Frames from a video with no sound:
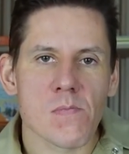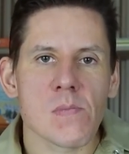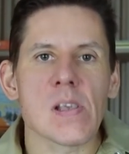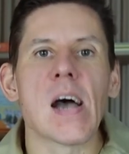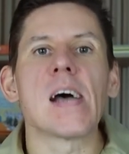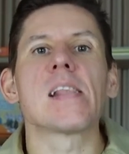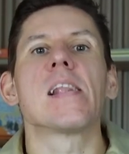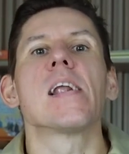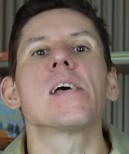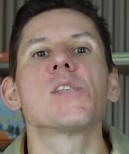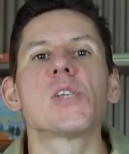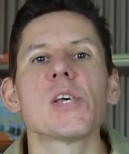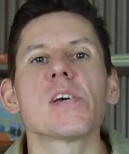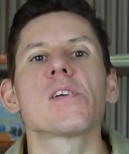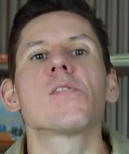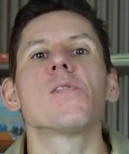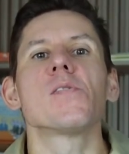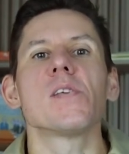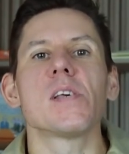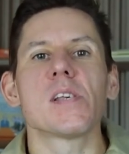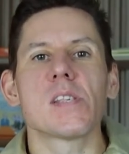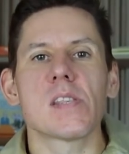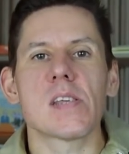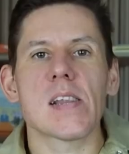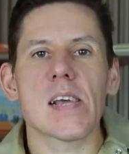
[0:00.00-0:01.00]
A dlaczego
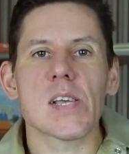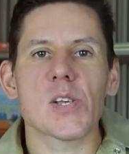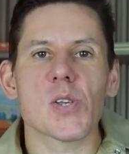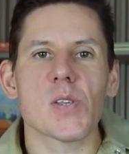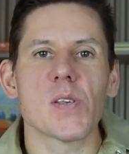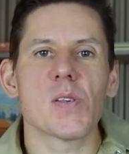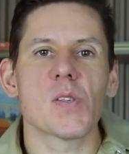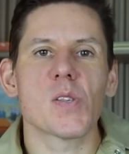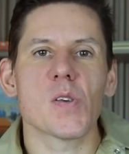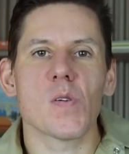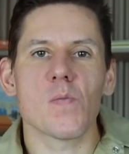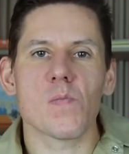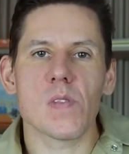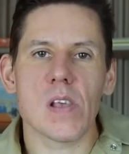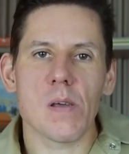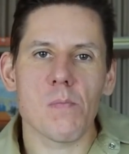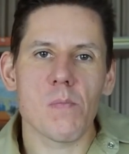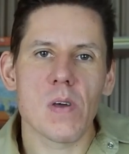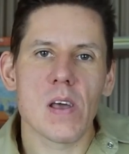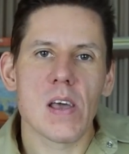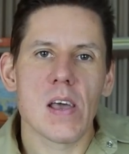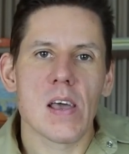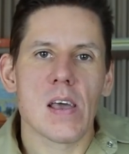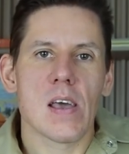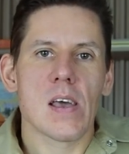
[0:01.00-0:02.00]
nie straszne są nam
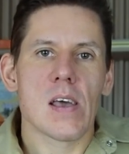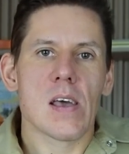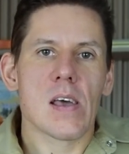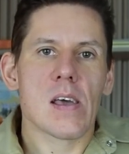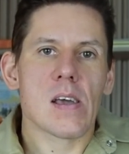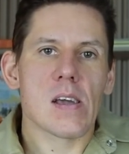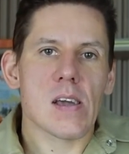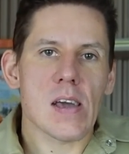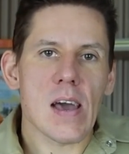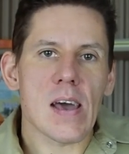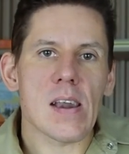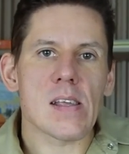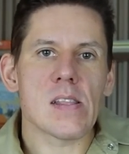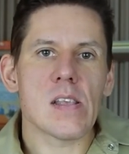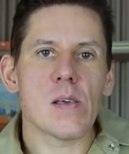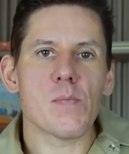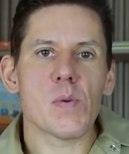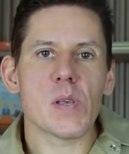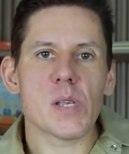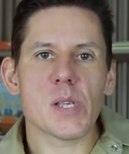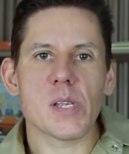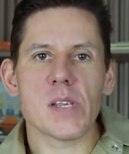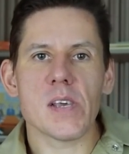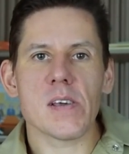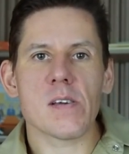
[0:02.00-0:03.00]
karne
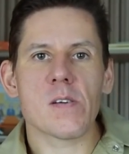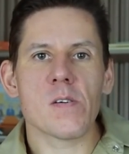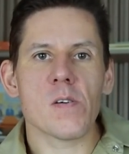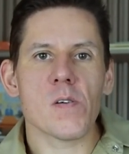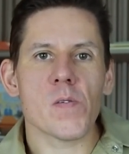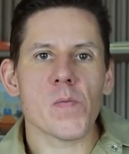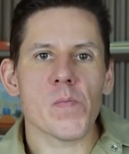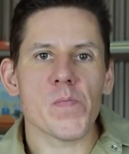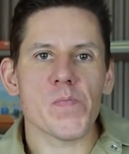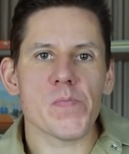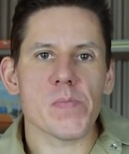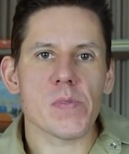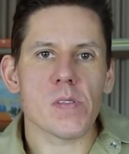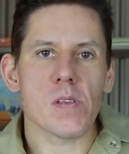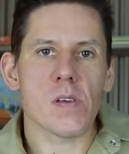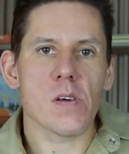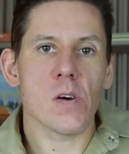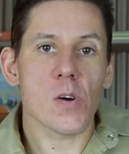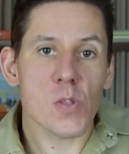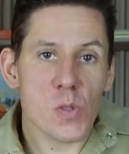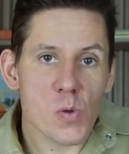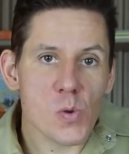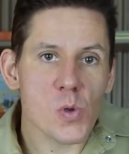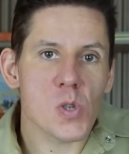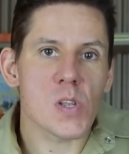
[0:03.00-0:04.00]
Messiego?
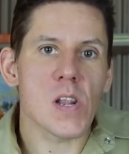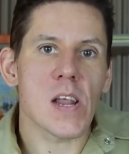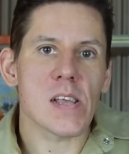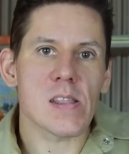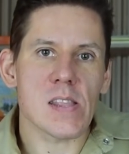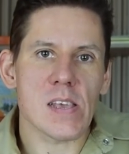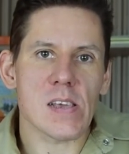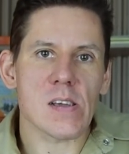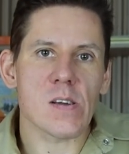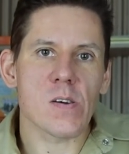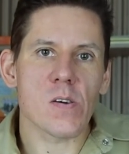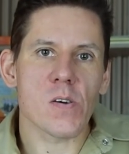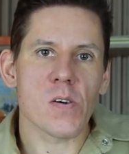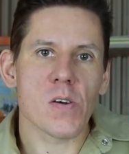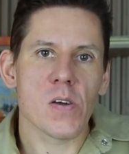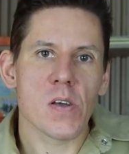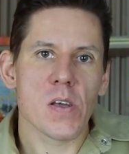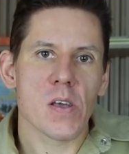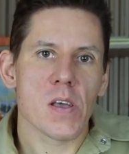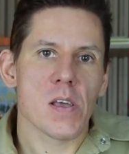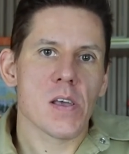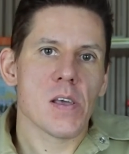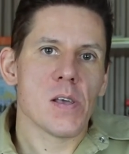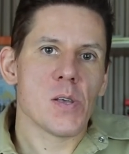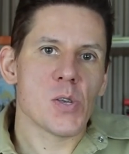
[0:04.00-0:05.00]
Otóż dlatego,
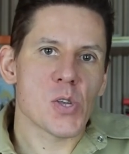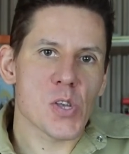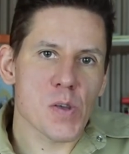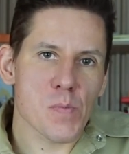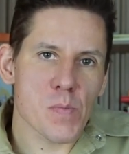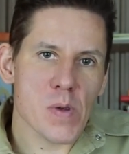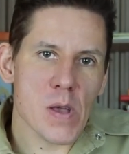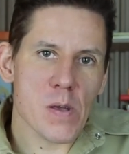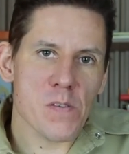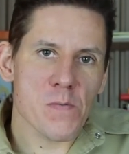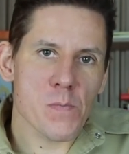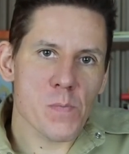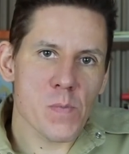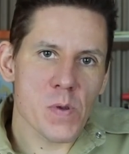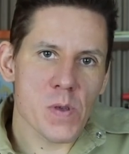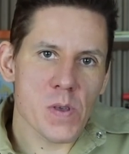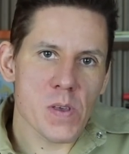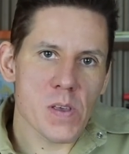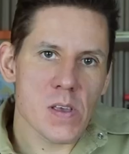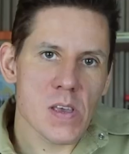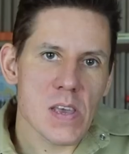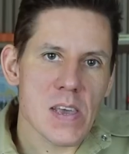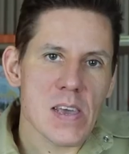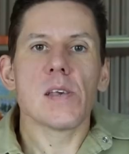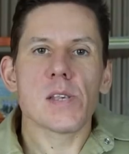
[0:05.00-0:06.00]
że
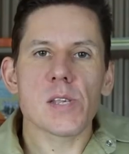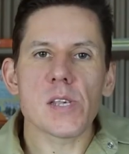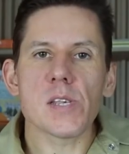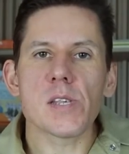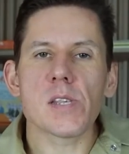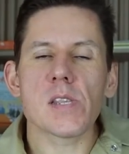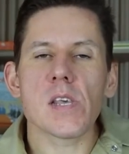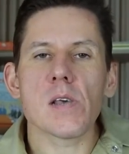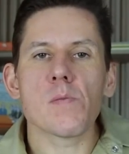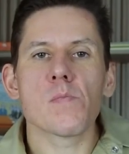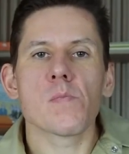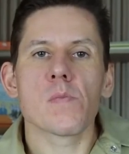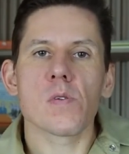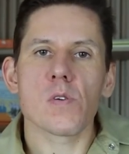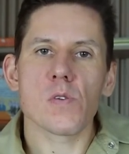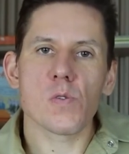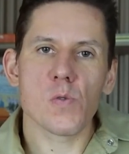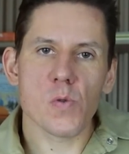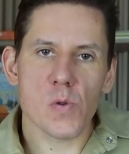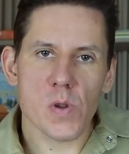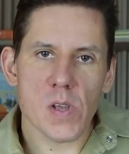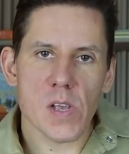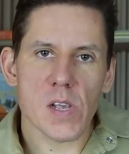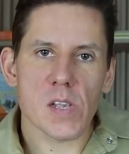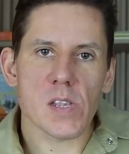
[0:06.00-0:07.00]
mamy system,
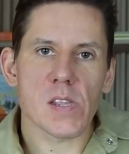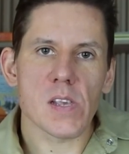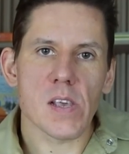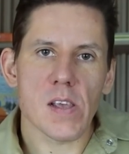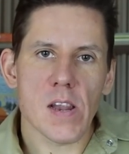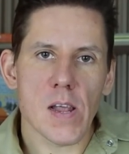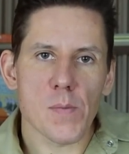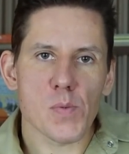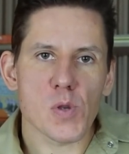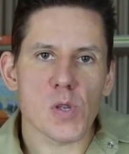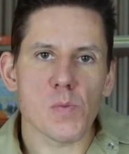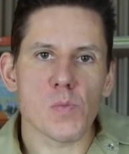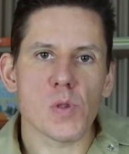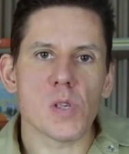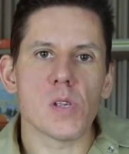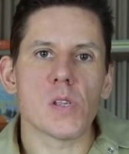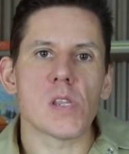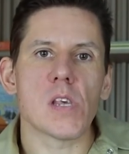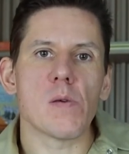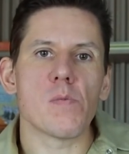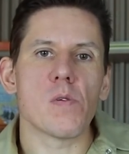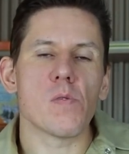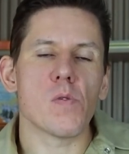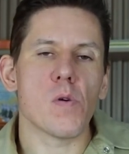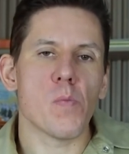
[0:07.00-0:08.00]
który jest najlepszym
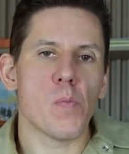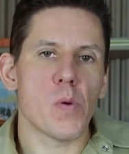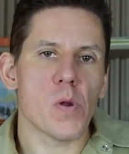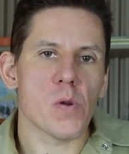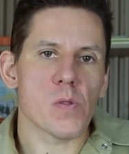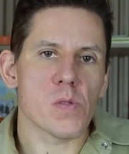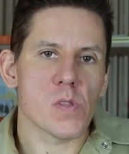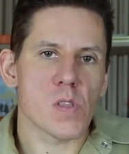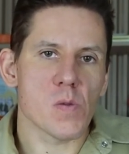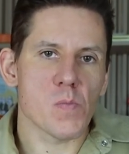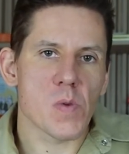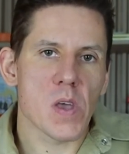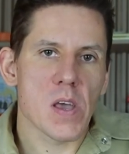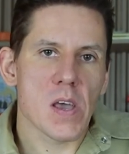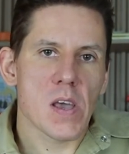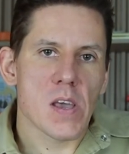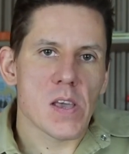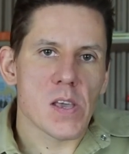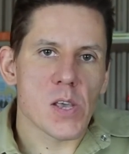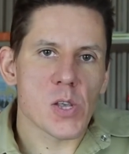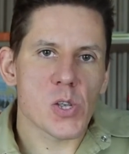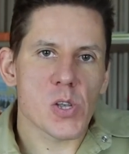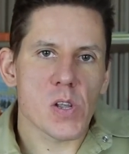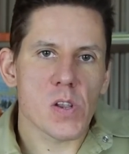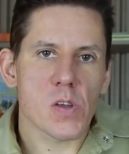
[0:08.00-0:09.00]
systemem obronnym,
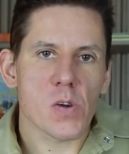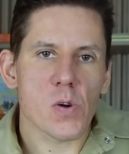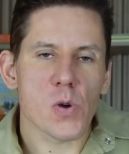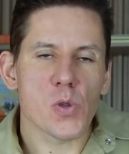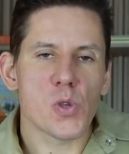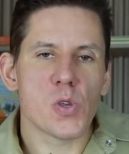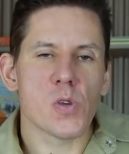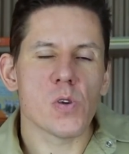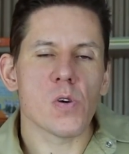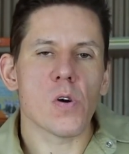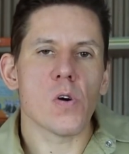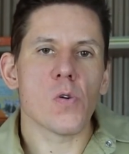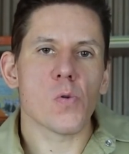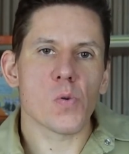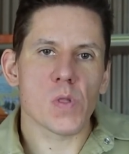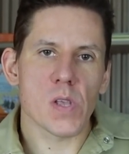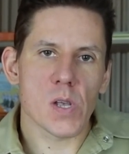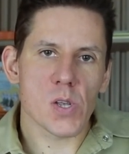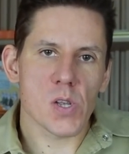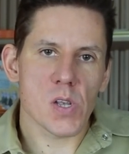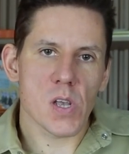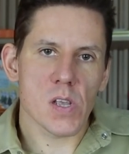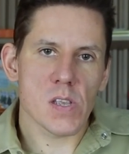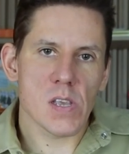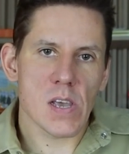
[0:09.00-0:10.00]
jeżeli chodzi o
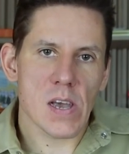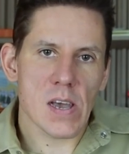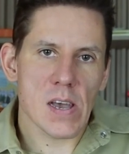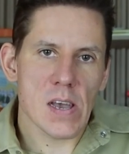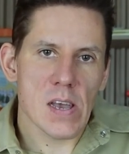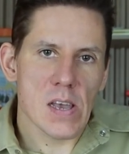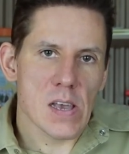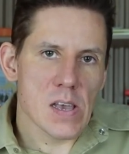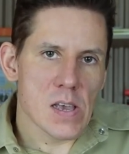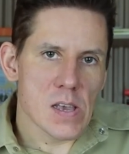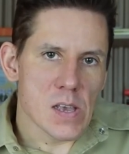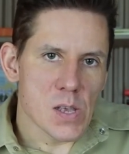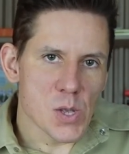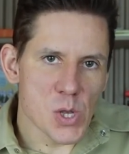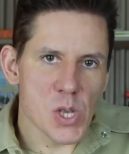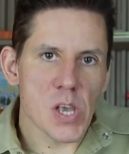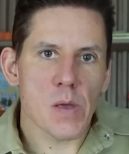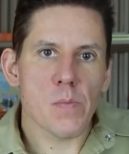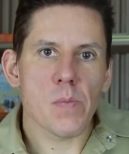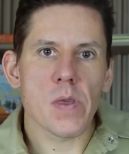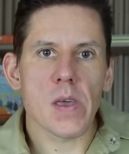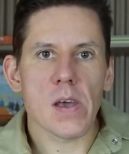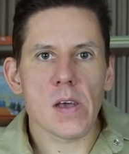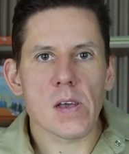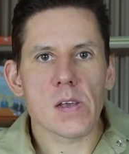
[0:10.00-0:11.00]
uderzenia
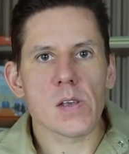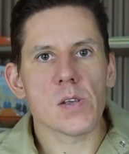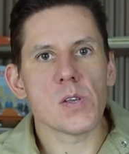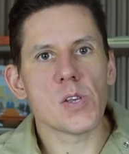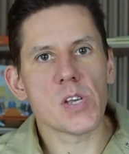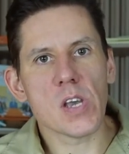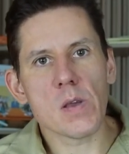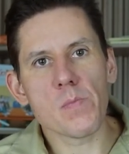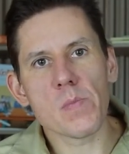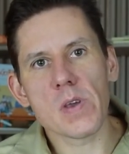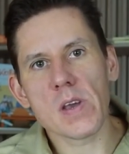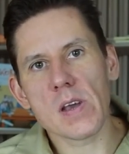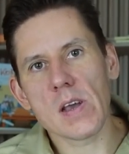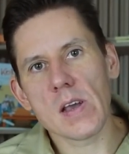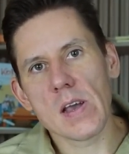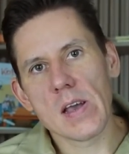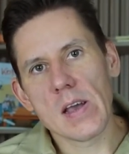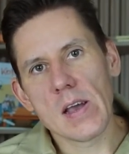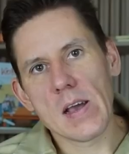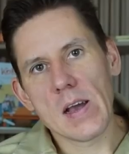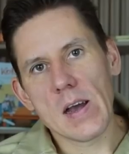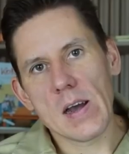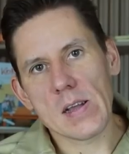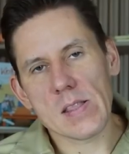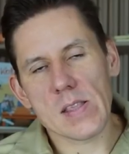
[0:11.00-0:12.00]
ziemia-ziemia,
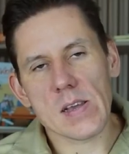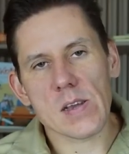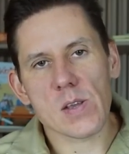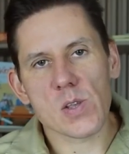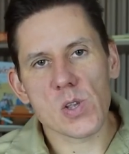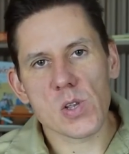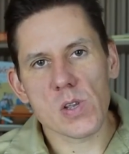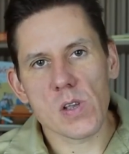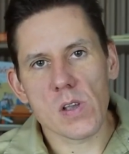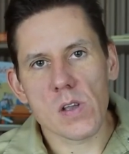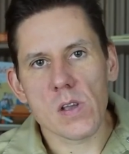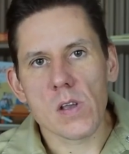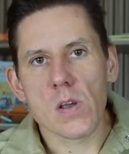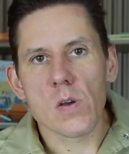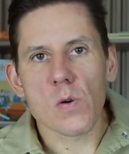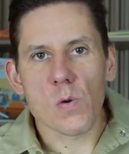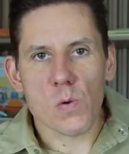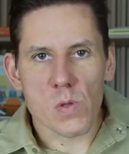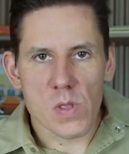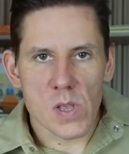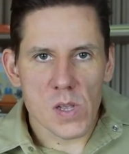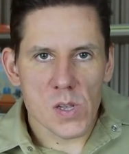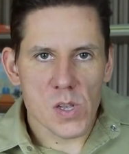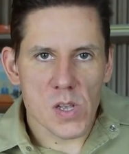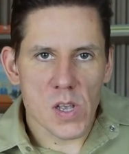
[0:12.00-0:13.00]
a także
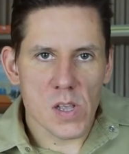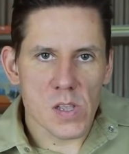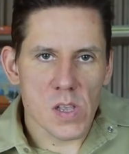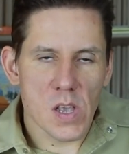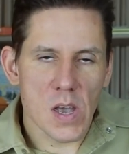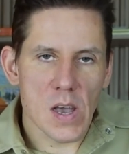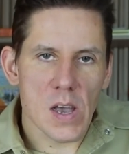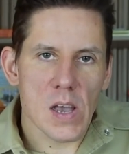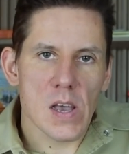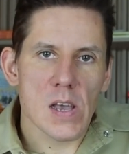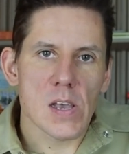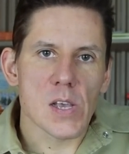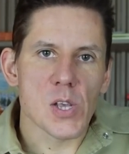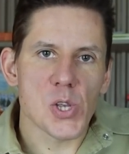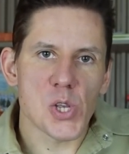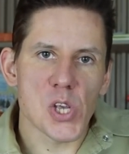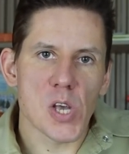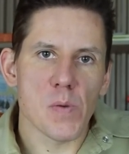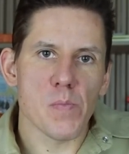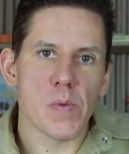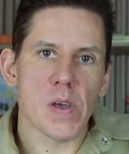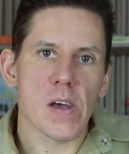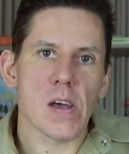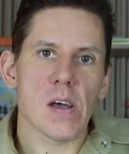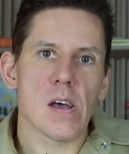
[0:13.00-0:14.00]
uderzenia
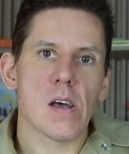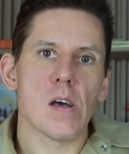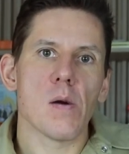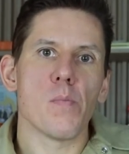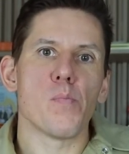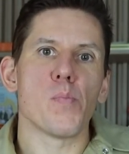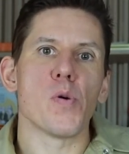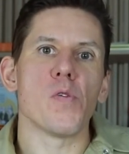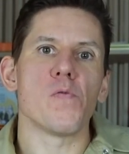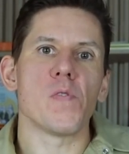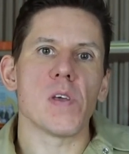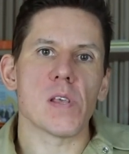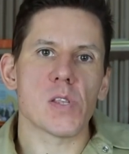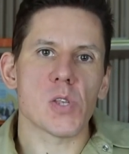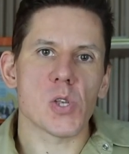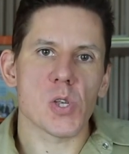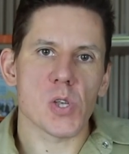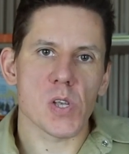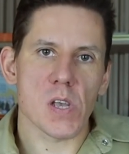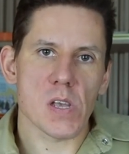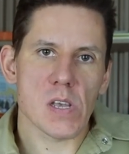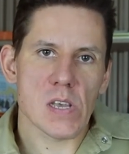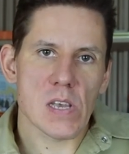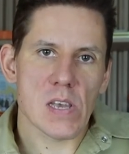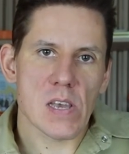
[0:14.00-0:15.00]

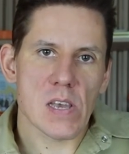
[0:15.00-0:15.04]
ziemia-powietrze.